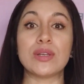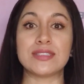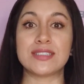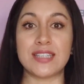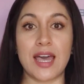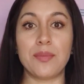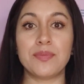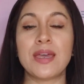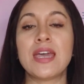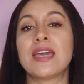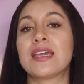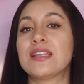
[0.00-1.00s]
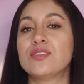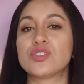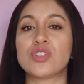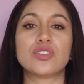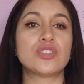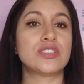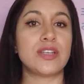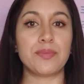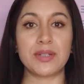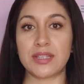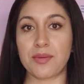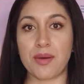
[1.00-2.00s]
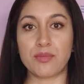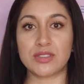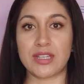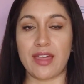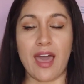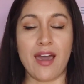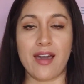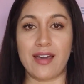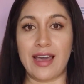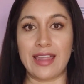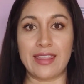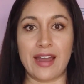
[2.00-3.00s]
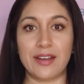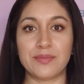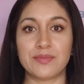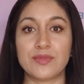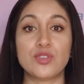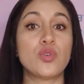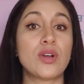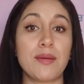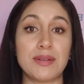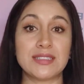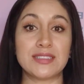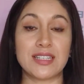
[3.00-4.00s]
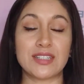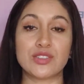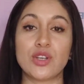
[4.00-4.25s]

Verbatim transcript: WhatsApp que nosotros siempre te vamos a, a dar. Nunca vas a estar